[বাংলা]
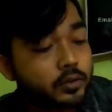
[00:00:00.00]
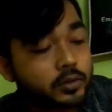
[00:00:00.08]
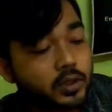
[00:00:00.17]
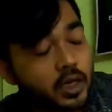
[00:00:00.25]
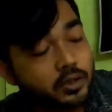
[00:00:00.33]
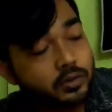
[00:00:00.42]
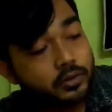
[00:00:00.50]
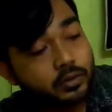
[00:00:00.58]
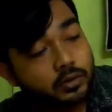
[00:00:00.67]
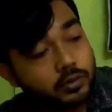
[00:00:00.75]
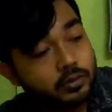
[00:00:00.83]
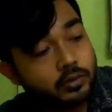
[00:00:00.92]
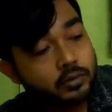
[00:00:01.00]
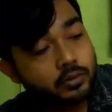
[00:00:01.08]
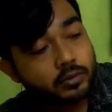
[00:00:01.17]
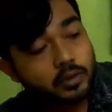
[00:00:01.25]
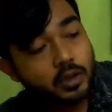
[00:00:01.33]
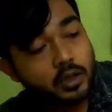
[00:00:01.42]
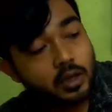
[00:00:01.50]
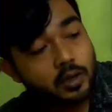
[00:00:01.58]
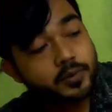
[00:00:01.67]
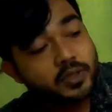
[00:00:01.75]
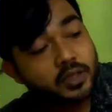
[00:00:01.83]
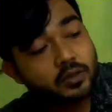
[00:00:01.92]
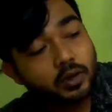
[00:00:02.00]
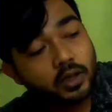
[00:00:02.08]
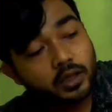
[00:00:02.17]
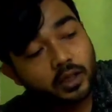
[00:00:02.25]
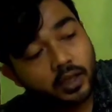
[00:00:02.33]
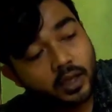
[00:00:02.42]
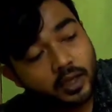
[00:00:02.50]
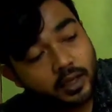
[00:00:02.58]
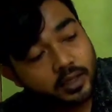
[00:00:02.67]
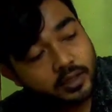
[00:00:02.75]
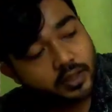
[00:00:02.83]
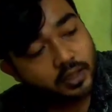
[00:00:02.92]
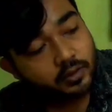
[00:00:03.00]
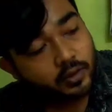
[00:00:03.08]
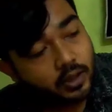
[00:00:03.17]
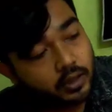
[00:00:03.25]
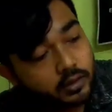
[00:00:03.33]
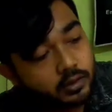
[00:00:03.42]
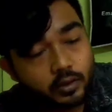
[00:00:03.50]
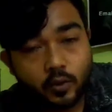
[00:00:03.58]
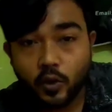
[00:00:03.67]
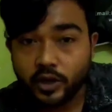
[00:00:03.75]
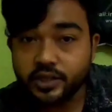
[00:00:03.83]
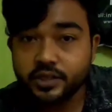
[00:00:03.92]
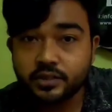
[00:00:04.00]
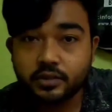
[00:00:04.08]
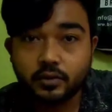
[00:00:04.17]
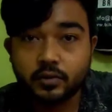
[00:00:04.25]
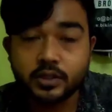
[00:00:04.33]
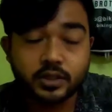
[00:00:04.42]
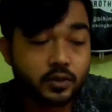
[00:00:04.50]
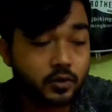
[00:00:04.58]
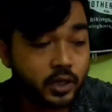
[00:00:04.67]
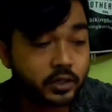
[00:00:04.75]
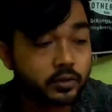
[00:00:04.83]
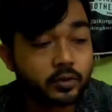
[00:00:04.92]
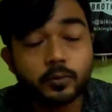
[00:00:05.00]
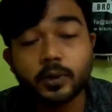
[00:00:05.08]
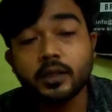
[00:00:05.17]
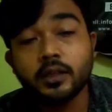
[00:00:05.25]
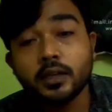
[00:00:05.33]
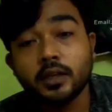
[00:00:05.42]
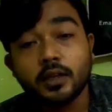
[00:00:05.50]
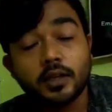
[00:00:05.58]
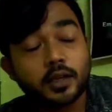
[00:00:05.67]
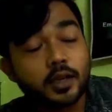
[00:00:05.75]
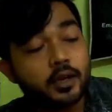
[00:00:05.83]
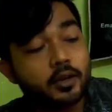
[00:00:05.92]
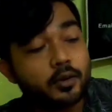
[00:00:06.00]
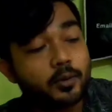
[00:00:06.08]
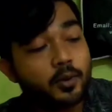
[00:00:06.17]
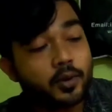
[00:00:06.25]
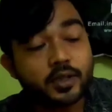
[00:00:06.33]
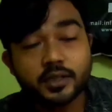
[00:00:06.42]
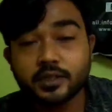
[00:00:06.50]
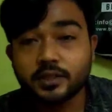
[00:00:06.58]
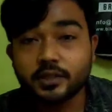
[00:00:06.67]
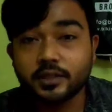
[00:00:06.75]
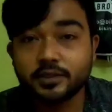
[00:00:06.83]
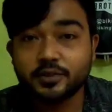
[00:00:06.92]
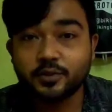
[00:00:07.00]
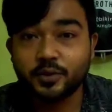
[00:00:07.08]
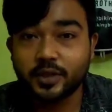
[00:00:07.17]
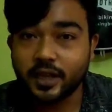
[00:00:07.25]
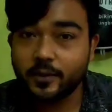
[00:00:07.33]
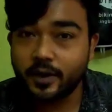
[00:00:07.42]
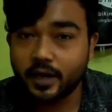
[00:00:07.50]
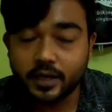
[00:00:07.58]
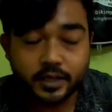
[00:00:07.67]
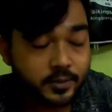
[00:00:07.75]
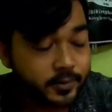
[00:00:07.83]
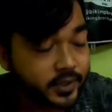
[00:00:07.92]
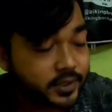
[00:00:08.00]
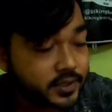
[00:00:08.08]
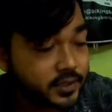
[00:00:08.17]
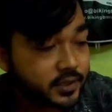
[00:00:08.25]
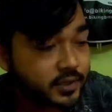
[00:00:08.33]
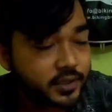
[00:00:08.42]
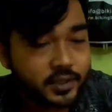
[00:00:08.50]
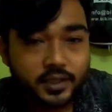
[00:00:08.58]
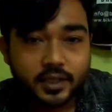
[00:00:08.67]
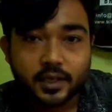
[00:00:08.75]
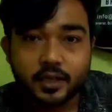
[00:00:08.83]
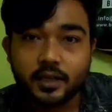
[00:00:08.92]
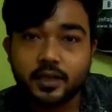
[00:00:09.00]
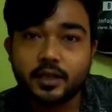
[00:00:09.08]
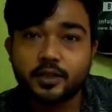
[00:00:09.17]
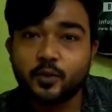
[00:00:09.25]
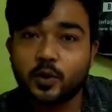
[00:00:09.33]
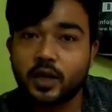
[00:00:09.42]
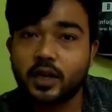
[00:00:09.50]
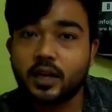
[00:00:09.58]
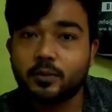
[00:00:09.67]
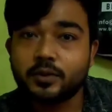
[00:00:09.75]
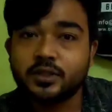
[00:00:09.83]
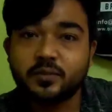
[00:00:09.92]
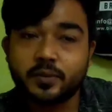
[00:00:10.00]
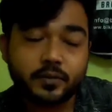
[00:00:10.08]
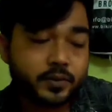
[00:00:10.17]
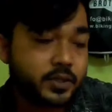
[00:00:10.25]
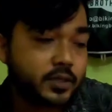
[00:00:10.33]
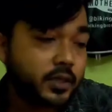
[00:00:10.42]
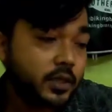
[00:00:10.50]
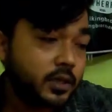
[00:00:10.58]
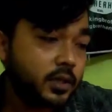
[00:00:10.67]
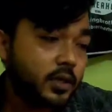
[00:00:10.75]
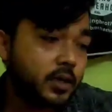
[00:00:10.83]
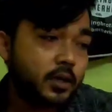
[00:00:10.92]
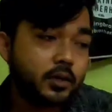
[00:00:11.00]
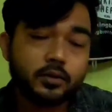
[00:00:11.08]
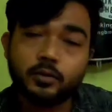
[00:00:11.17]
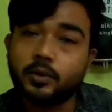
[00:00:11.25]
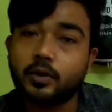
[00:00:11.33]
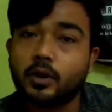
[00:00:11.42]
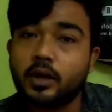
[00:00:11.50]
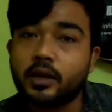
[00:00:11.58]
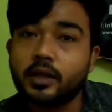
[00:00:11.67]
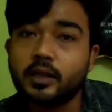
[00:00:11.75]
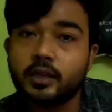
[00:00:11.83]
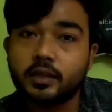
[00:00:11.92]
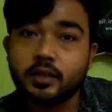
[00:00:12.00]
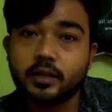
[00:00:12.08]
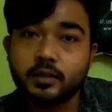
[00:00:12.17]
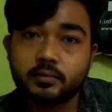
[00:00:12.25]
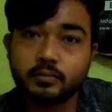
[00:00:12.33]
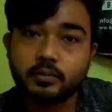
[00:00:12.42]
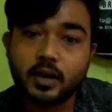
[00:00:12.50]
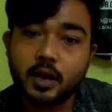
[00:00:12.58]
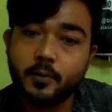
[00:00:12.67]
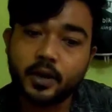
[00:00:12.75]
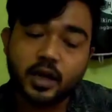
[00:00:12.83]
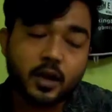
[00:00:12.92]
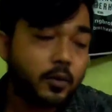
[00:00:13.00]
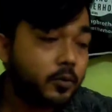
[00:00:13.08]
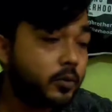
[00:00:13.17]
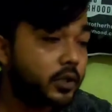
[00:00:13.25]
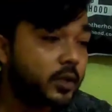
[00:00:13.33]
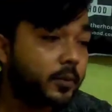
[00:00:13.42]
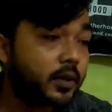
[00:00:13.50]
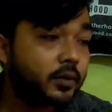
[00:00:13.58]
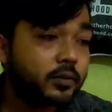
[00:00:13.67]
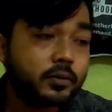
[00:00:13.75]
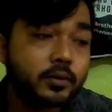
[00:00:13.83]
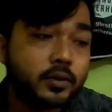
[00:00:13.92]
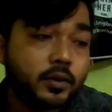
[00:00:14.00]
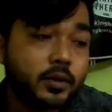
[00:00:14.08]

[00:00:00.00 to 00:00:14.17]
তো তার জন্য আমি যে দোকান থেকে কিনি সেই দোকান অনিশ অনিশকে অনেক ধন্যবাদ কেন অনিশের জন্যই ক্যামেরাটা নিতে পেরেছি দোকানের নাম হচ্ছে প্রফেশনাল তোমরা ওখানে গিয়ে আমার নামও বলতে পারো